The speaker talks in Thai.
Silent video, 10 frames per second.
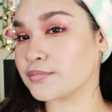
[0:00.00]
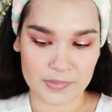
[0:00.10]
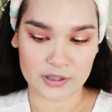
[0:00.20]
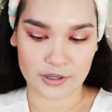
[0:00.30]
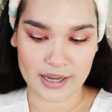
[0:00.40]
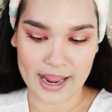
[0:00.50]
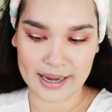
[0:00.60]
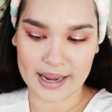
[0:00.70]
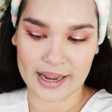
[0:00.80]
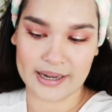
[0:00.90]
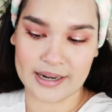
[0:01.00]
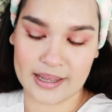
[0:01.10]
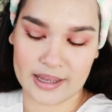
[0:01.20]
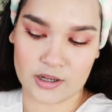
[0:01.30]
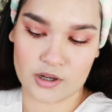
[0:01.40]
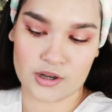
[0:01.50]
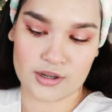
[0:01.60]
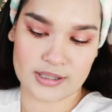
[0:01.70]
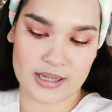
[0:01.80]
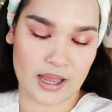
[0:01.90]
มาต่อที่ไฮไลท์นะคะก็
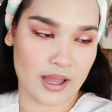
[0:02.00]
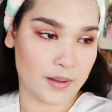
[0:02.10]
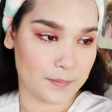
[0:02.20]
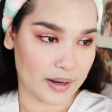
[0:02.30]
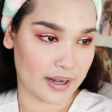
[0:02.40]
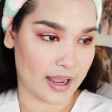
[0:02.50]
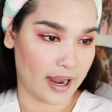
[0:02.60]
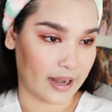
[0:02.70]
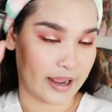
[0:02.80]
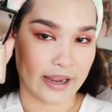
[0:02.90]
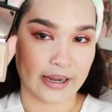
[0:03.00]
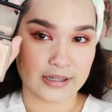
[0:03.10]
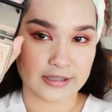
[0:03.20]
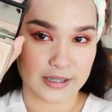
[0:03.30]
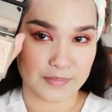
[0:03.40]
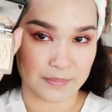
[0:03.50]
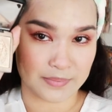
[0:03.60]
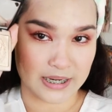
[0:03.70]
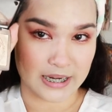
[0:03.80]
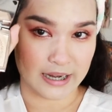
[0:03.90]
จะเป็นไฮไลท์สีแบบ
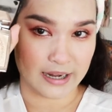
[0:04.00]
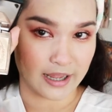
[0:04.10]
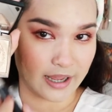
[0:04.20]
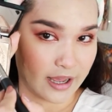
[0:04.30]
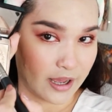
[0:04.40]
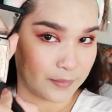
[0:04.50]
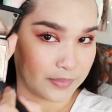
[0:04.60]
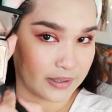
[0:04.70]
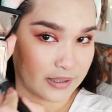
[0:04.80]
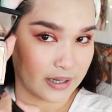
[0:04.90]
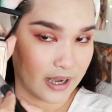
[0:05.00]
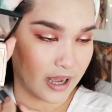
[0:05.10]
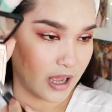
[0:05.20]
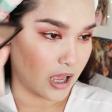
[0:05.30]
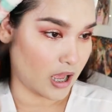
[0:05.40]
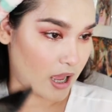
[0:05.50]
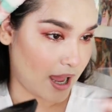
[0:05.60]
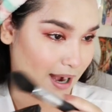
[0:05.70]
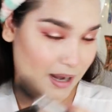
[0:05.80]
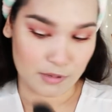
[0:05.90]
นี้นะคะเพื่อ
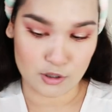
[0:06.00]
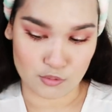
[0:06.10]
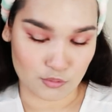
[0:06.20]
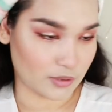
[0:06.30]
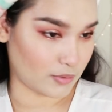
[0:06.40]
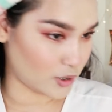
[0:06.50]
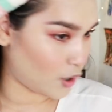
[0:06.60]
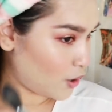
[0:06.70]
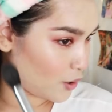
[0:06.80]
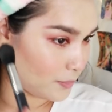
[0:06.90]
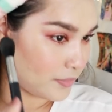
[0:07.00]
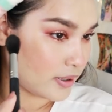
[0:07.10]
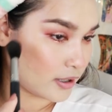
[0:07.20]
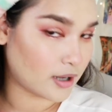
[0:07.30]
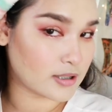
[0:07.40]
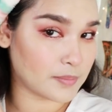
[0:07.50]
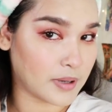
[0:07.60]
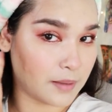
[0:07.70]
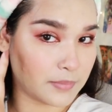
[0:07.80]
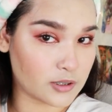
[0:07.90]
อะไรไม่รู้แต่ว่าชอบก็จะ
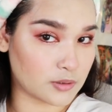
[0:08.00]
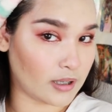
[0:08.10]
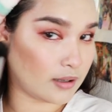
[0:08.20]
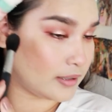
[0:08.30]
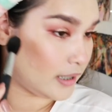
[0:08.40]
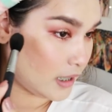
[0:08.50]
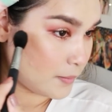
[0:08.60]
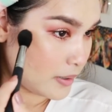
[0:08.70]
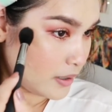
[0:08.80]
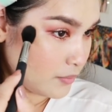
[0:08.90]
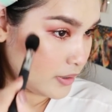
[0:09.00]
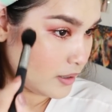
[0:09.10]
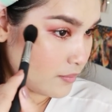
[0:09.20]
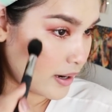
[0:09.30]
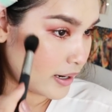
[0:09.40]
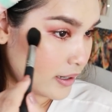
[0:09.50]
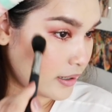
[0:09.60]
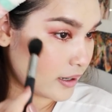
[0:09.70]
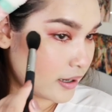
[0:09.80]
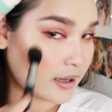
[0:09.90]
เพิ่มในจุดที่เราทิ้งให้มันดิวอี้ไว้
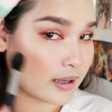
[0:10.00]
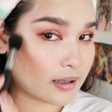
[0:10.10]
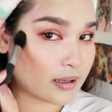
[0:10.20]
นะคะ